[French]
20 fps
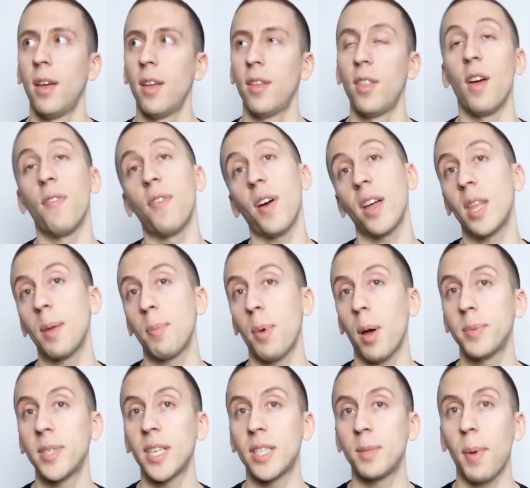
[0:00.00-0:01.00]
de faire tes
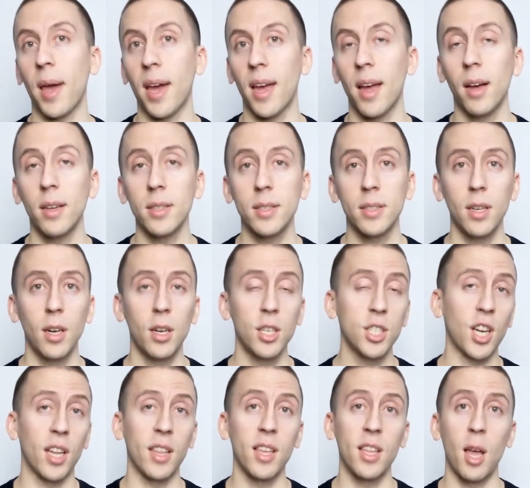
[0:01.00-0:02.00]
propres expériences. Là, je
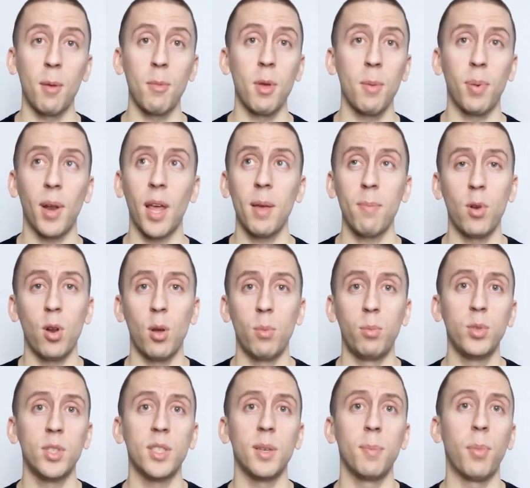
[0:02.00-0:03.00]
t'en ai nommé plein, puis le
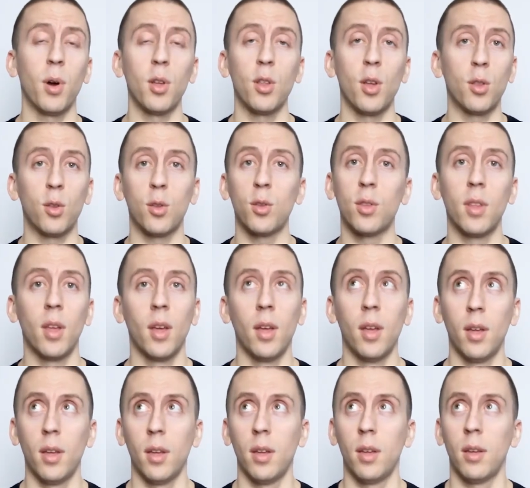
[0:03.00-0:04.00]
but, c'est pas de,
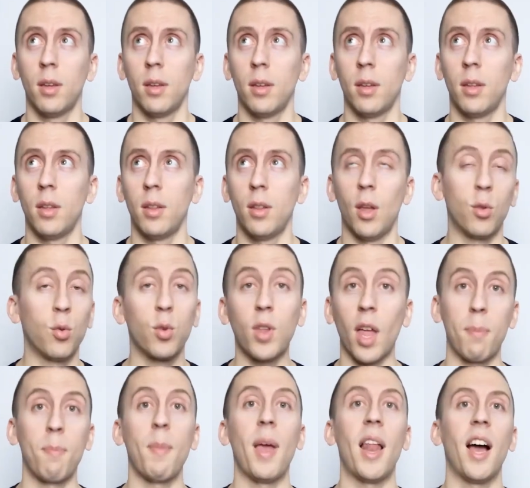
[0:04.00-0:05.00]
de tout
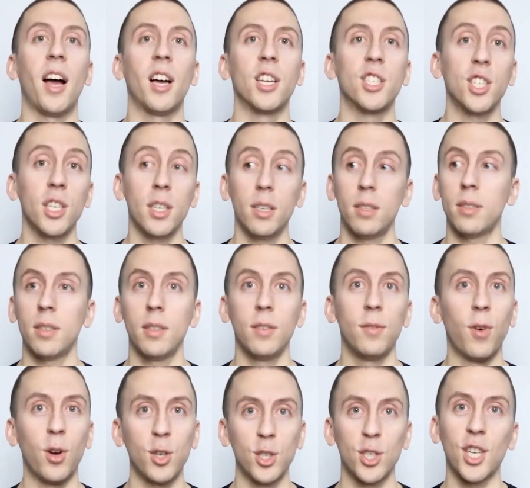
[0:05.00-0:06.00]
être mélangé. Tu sais,
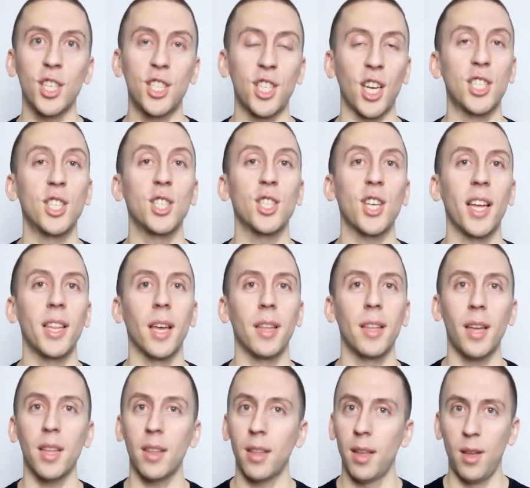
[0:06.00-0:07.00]
va juste chercher sur
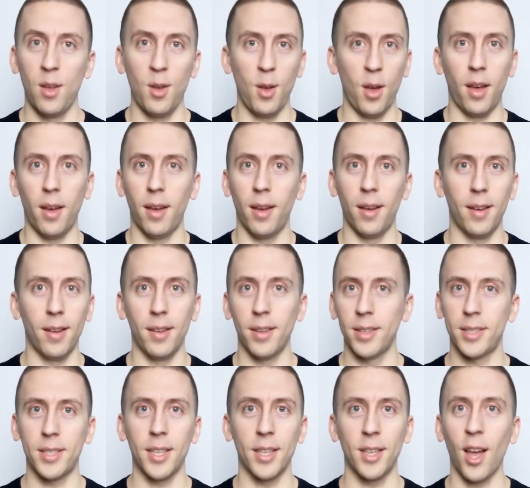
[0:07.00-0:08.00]
Internet, euh,
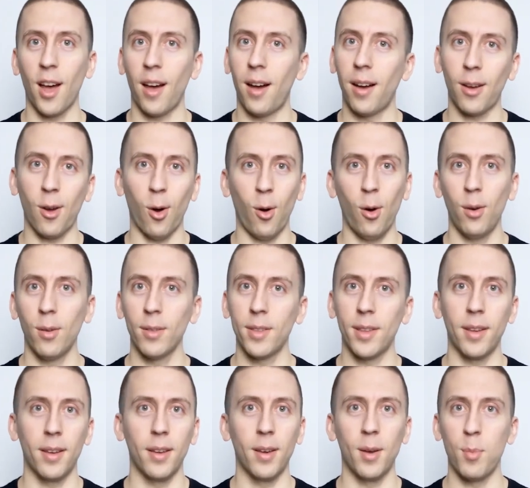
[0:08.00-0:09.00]
site de
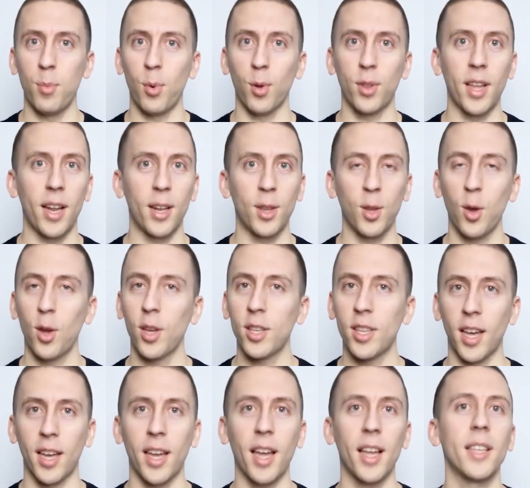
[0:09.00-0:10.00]
rencontre euh, pour tel truc,
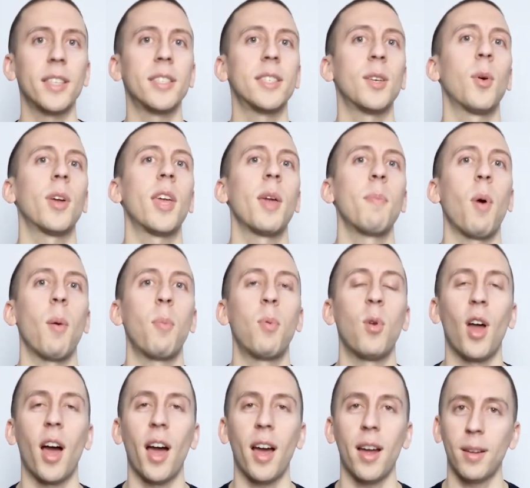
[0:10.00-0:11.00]
tu regardes c'est quoi qui est
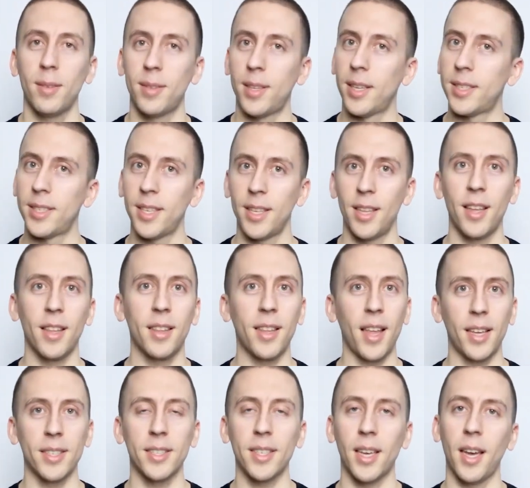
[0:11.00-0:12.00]
populaire, tu essaies de
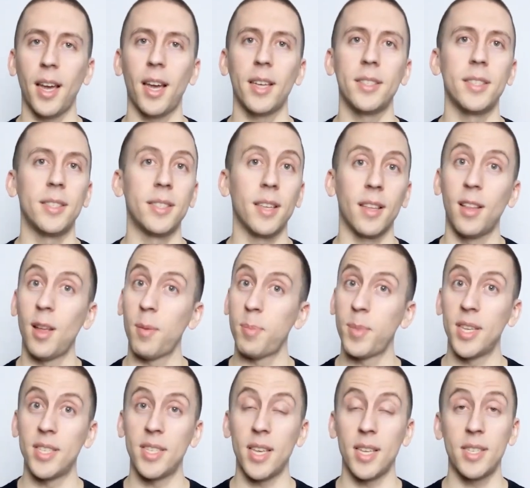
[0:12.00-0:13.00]
t'inscrire à ces sites là
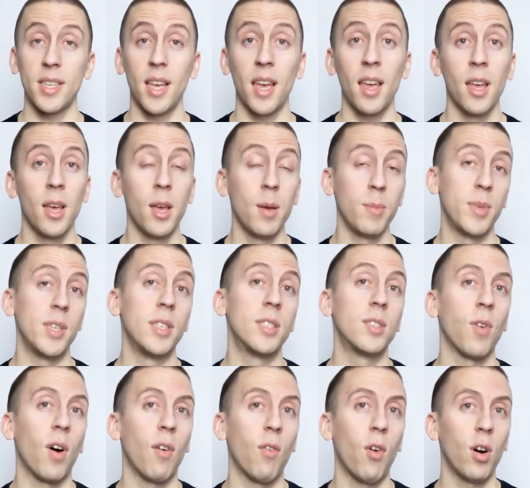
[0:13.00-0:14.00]
pour tes essais, puis
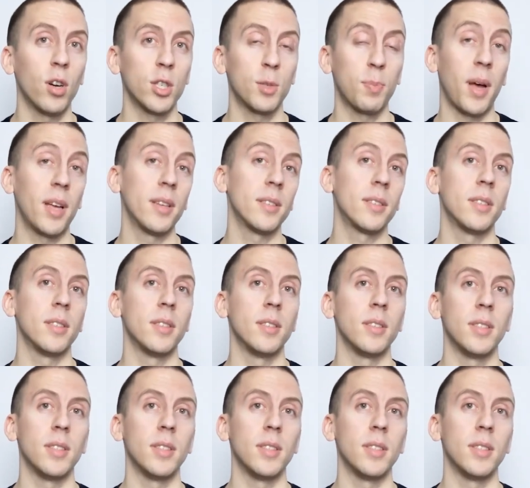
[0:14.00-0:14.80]
tu vas voir, je pense,